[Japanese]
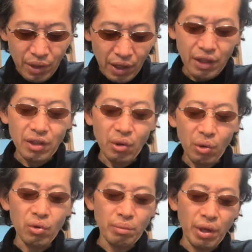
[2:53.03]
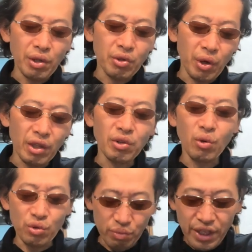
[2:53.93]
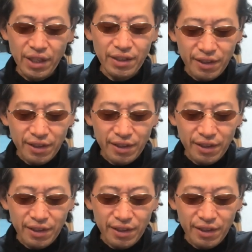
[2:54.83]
はねた方は免許返納済み。